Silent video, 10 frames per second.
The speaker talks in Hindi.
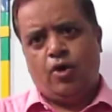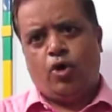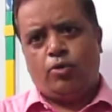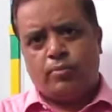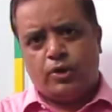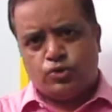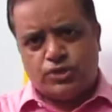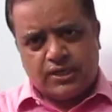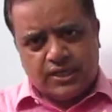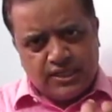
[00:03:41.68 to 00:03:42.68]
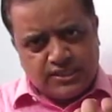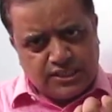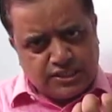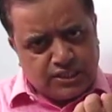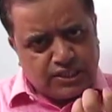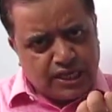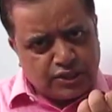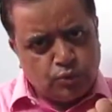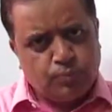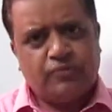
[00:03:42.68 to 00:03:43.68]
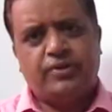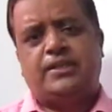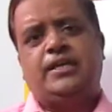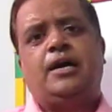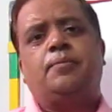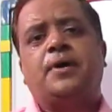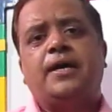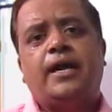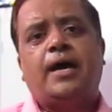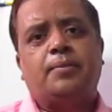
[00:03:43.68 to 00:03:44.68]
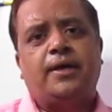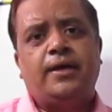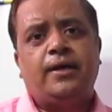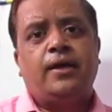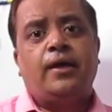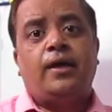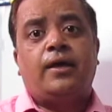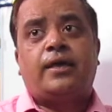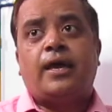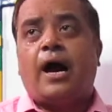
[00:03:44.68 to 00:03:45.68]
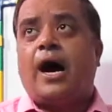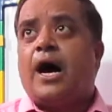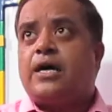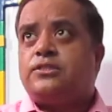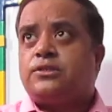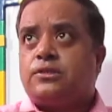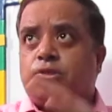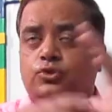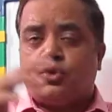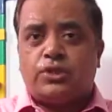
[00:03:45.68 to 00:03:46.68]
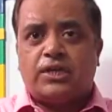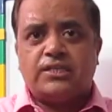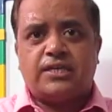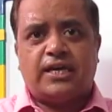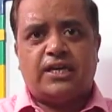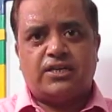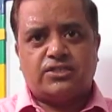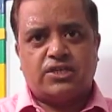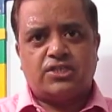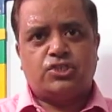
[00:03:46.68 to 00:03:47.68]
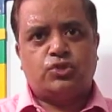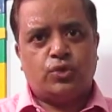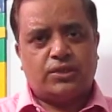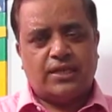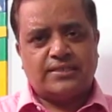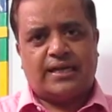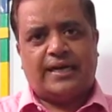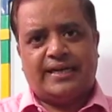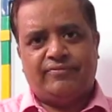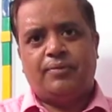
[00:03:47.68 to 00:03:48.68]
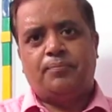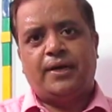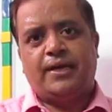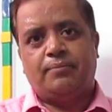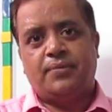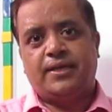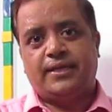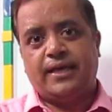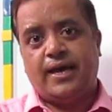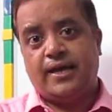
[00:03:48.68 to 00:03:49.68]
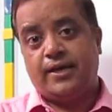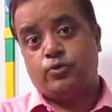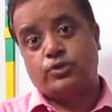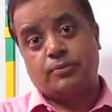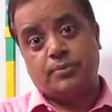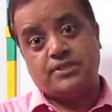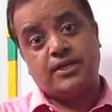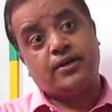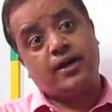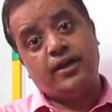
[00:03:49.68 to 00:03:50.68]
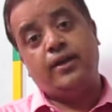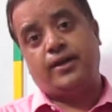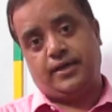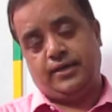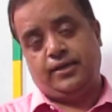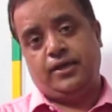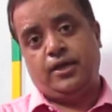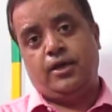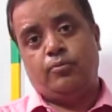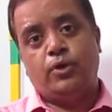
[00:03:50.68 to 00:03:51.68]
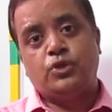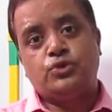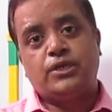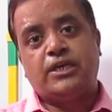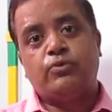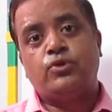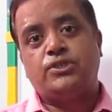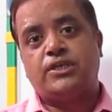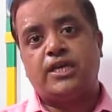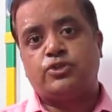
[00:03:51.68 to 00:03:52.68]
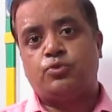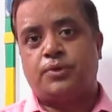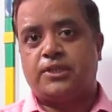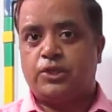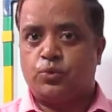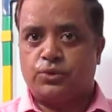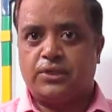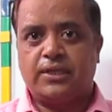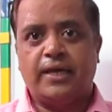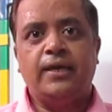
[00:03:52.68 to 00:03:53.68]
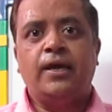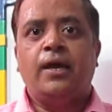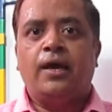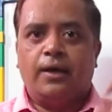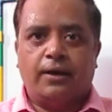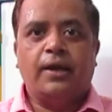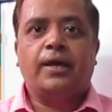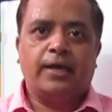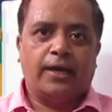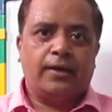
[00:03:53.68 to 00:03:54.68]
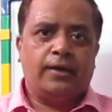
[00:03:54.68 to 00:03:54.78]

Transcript: और मनुष्य की इसी जिज्ञासु प्रवृत्ति का परिणाम है कि आज जो इतनी सारी रिसर्च जो इतना सारा डेवलपमेंट हमने किया है उसके पीछे कहीं ना कहीं मनुष्य की वो जिज्ञासु प्रति उत्तरदायी रही है